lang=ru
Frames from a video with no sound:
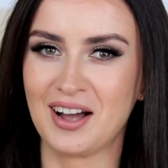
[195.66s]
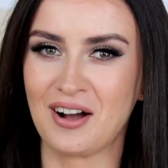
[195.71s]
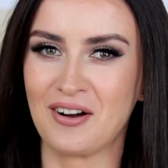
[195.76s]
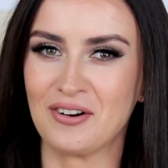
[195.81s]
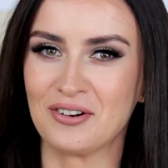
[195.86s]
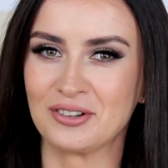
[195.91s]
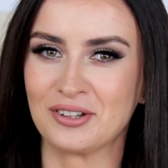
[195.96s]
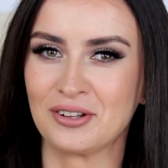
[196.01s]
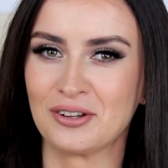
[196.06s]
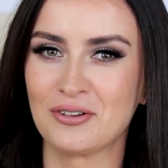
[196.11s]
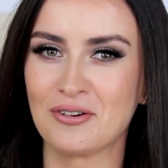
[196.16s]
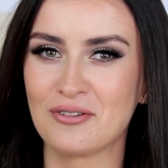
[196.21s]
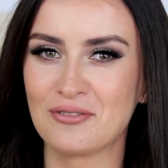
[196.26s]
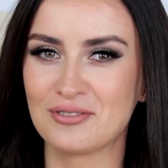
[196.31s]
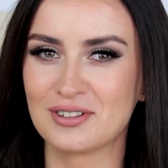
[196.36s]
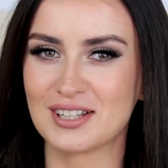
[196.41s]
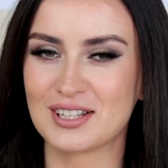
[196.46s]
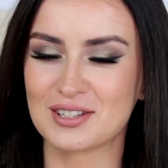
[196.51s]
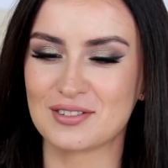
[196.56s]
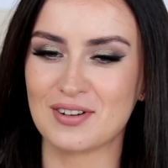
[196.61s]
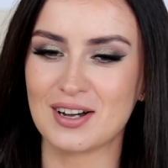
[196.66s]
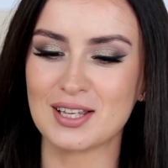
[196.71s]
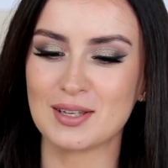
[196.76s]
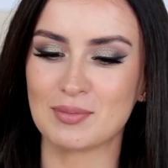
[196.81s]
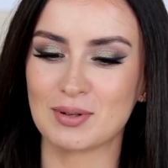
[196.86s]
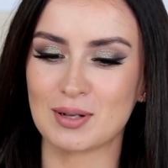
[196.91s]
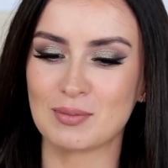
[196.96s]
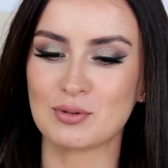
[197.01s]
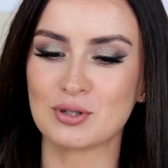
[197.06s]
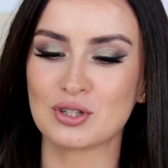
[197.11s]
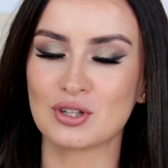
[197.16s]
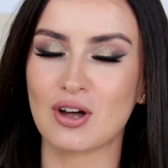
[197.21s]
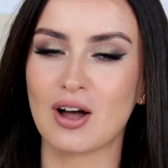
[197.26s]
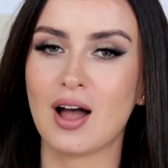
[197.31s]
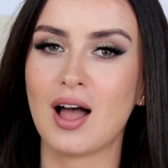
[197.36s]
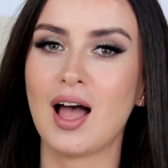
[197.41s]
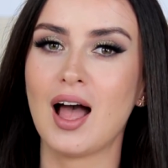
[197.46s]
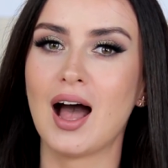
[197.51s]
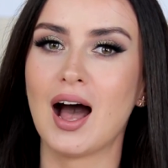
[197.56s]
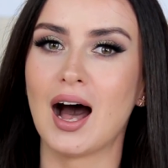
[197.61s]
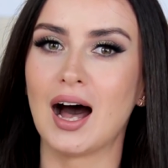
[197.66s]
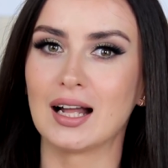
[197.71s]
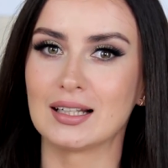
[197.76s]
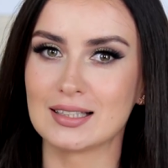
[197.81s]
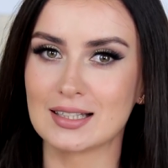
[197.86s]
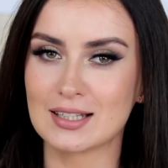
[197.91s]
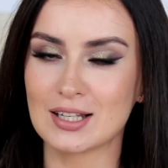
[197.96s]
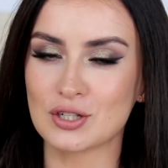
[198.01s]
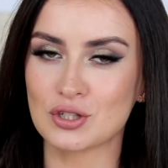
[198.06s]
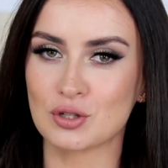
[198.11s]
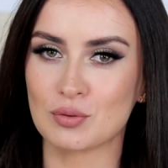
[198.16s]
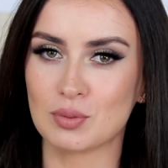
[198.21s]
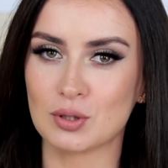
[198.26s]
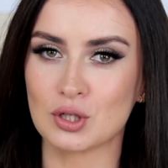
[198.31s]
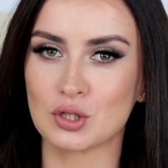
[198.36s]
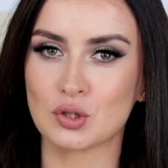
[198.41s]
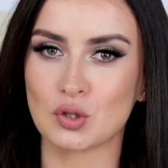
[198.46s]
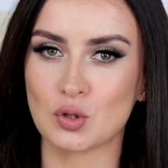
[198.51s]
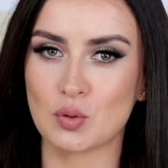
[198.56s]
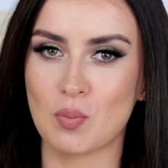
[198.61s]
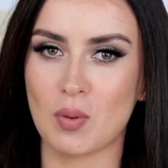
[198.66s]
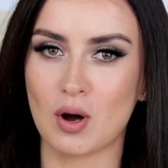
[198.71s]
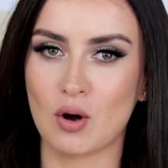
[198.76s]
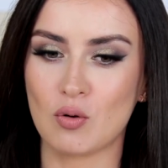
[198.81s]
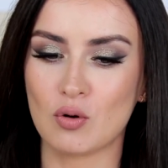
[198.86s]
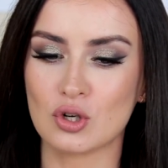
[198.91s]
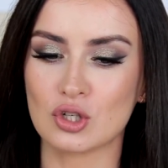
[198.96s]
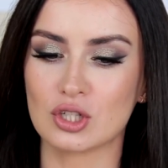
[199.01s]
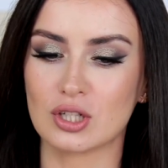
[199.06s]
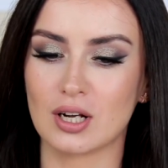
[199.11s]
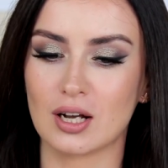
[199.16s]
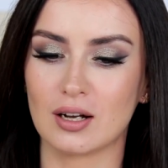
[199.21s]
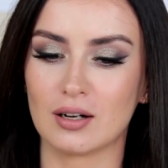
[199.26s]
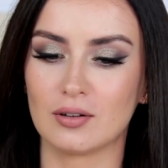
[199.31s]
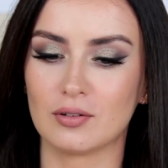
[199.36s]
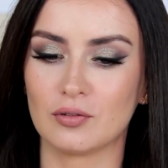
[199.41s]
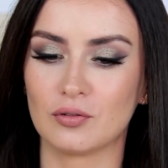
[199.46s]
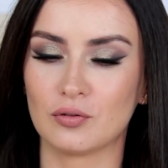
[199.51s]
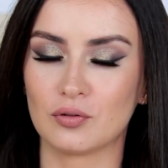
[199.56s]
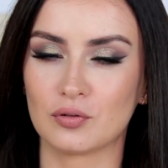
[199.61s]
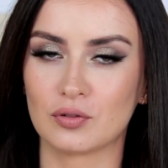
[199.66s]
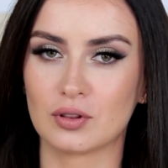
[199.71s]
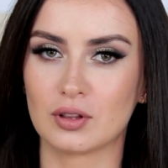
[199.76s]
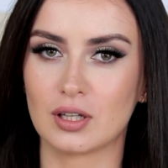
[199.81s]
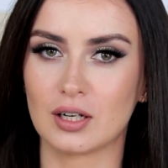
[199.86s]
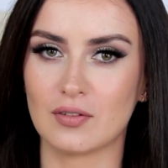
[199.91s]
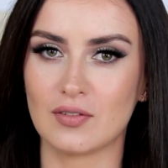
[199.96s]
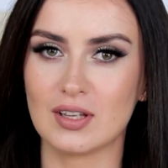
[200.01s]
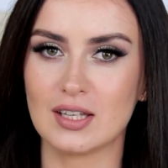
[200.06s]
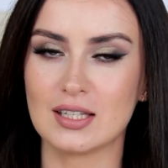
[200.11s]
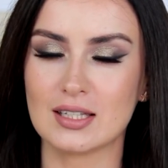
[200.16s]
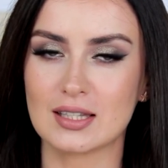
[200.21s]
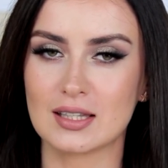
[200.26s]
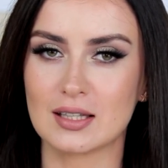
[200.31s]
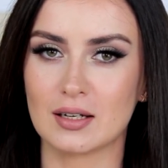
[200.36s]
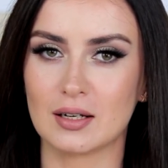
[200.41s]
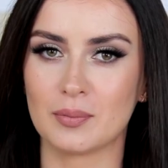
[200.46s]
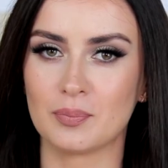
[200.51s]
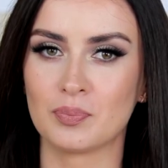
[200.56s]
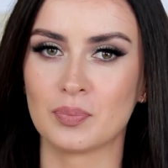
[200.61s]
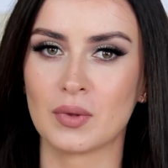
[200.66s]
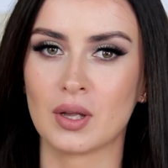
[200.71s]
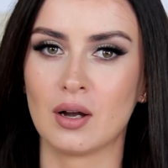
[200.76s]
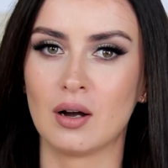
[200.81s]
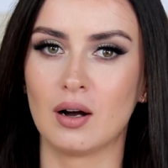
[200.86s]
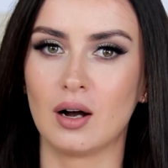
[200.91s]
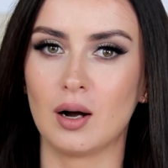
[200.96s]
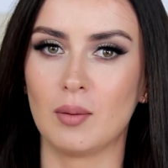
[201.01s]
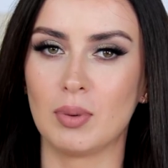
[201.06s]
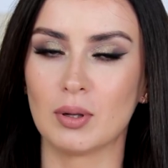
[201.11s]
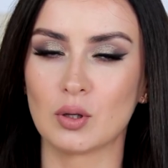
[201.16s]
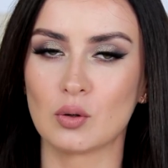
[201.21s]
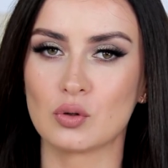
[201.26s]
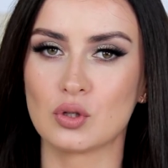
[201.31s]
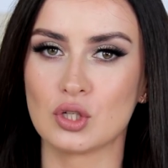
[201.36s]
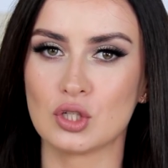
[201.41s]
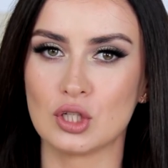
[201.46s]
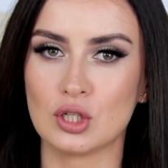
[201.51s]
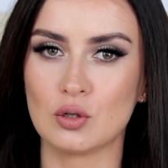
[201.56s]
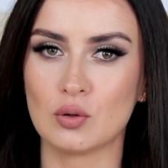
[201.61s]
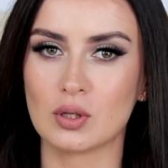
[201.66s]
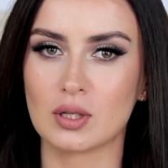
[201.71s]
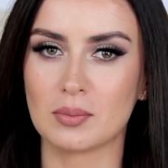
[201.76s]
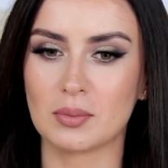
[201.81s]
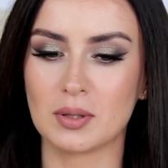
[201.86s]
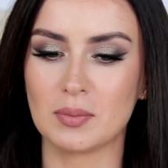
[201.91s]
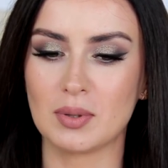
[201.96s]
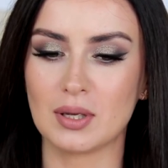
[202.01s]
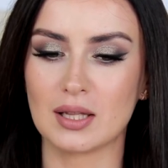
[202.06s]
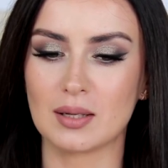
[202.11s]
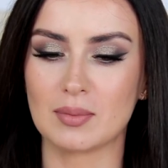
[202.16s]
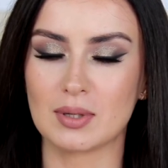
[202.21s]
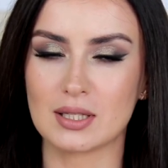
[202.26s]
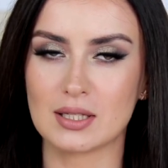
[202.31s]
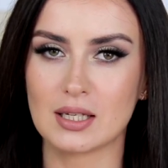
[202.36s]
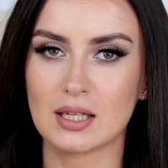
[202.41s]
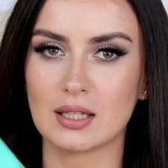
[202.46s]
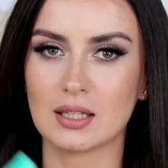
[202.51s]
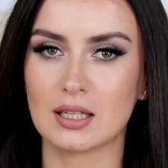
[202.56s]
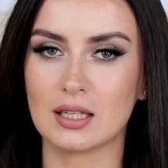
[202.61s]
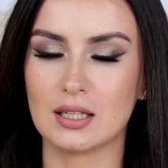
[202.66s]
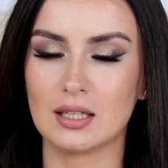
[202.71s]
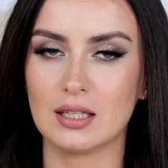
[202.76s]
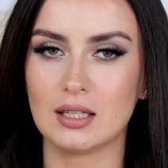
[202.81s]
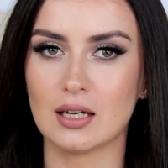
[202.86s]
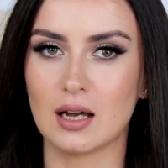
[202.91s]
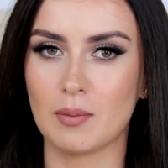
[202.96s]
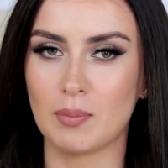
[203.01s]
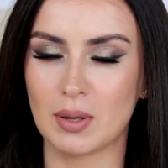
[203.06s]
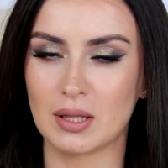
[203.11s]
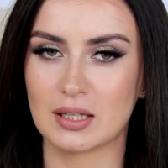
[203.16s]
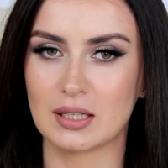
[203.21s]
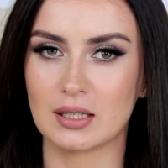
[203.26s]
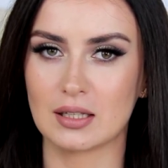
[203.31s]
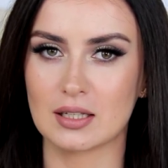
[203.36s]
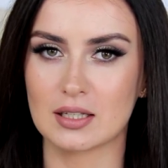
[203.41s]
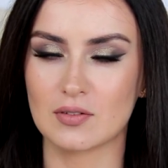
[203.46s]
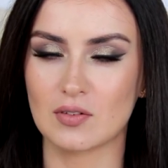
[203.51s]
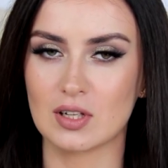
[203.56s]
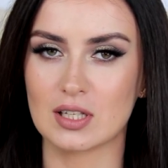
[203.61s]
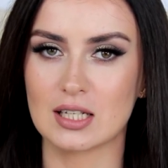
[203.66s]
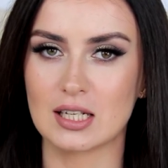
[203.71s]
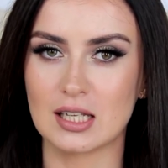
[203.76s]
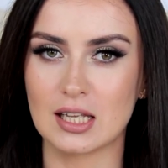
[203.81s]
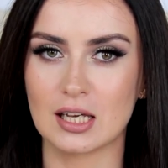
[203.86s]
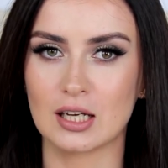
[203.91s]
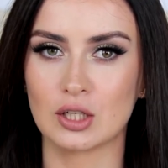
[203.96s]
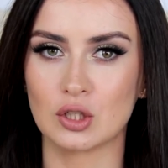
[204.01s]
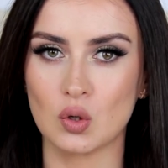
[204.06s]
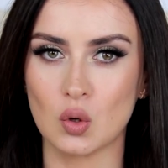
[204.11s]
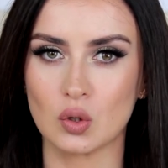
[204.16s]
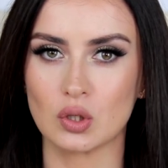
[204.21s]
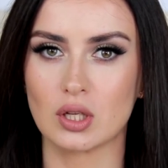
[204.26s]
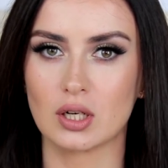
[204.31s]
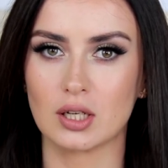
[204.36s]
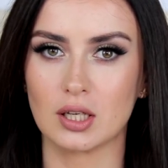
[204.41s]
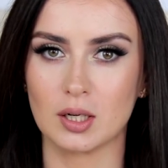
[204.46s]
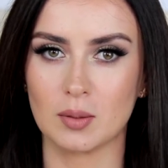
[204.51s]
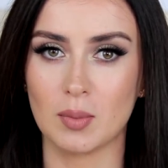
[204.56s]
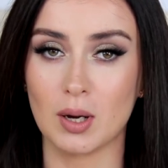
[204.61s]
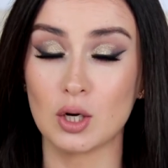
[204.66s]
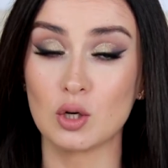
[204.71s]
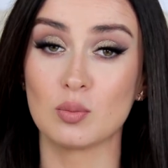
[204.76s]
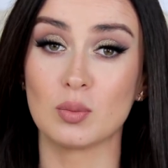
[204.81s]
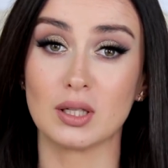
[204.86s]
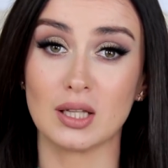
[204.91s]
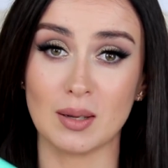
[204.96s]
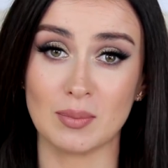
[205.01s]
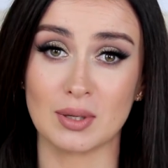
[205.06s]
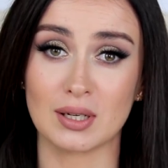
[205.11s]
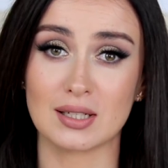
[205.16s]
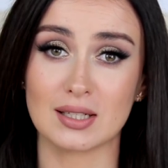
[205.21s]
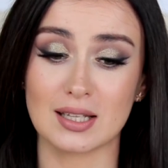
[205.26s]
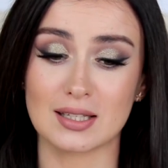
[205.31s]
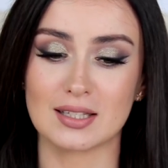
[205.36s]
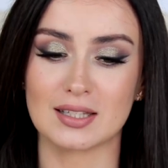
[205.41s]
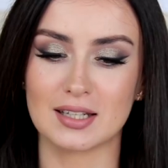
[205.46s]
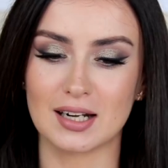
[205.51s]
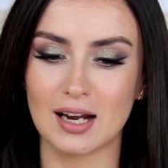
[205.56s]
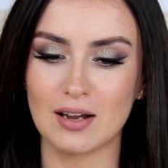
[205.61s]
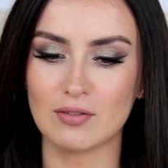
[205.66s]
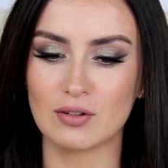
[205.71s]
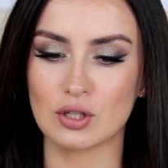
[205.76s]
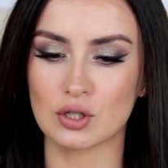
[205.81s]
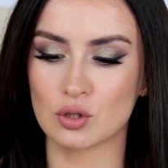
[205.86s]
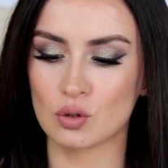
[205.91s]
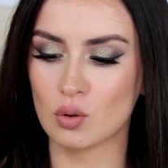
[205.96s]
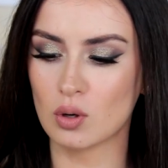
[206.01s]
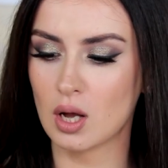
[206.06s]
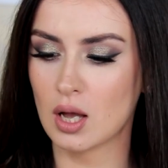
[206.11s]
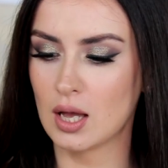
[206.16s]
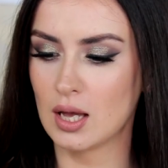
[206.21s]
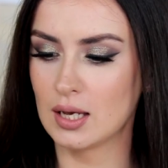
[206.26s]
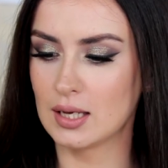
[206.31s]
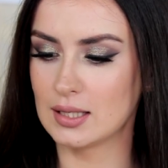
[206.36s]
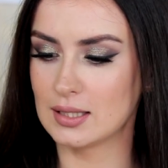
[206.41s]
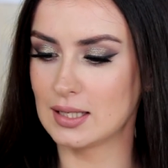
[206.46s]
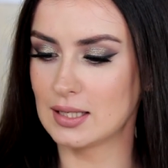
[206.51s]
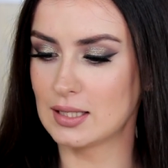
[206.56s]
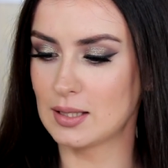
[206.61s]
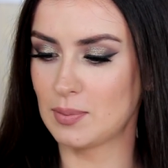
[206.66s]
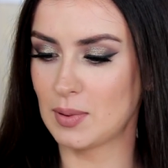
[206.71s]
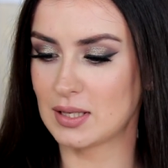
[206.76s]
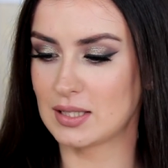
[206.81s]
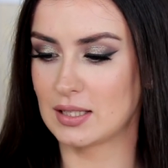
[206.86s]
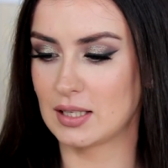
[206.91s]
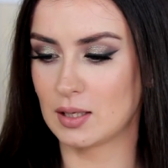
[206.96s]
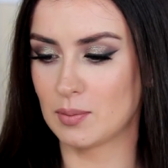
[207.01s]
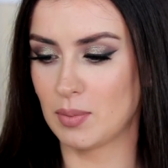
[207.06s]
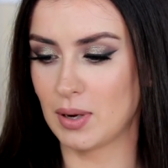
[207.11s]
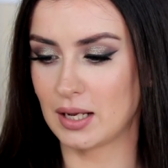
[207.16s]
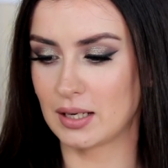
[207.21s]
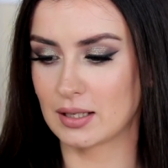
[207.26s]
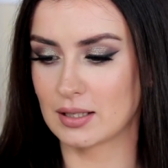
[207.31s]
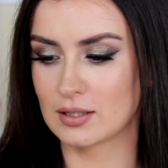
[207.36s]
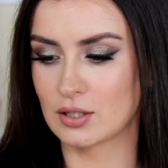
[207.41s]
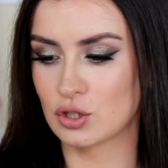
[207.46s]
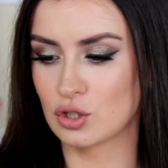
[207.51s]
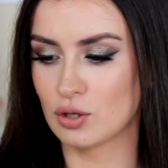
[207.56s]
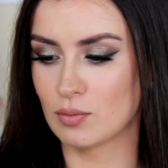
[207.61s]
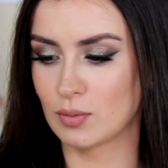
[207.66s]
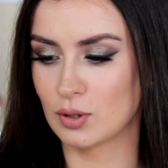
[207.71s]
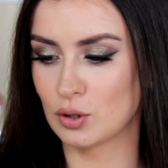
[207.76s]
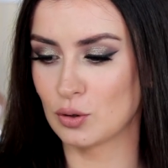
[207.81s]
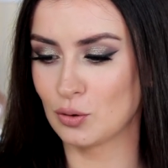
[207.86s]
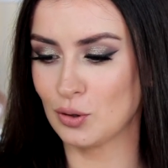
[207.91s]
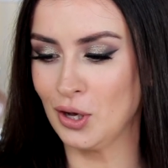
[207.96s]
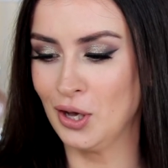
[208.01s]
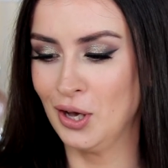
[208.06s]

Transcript: какого-то нового названия, потому что однозначно было что-то похожее в травянисто а, болотно-зеленом и белом оттенке. И опять-таки называлась линейка доктор Хербариум. Она мне, кстати, нравилась, но здесь опять Хербарика. Зачем одно